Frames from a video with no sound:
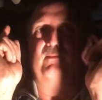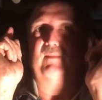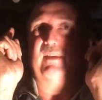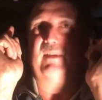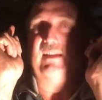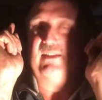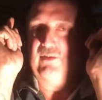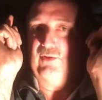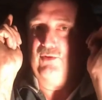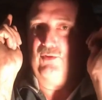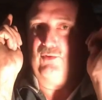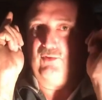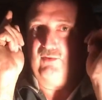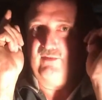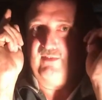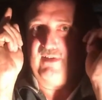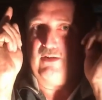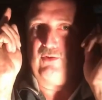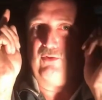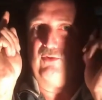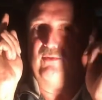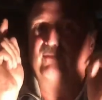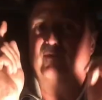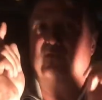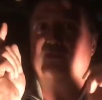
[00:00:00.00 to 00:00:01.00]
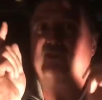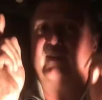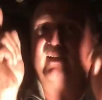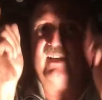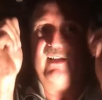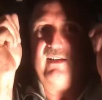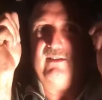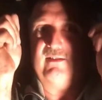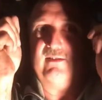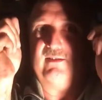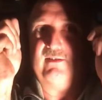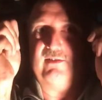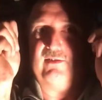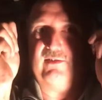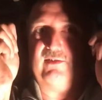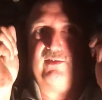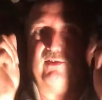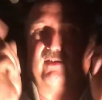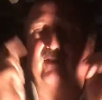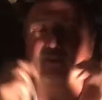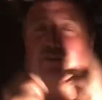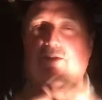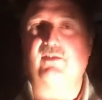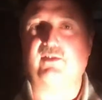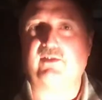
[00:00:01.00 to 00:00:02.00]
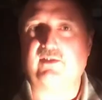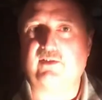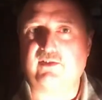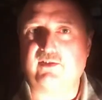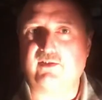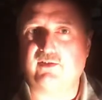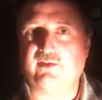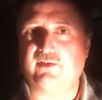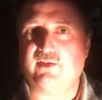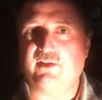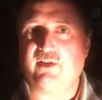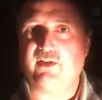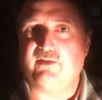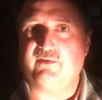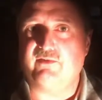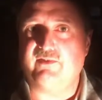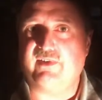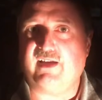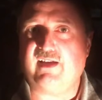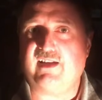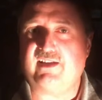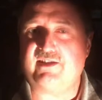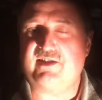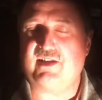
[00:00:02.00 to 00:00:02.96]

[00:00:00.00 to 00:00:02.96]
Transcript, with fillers: Maintenant, on va remonter vers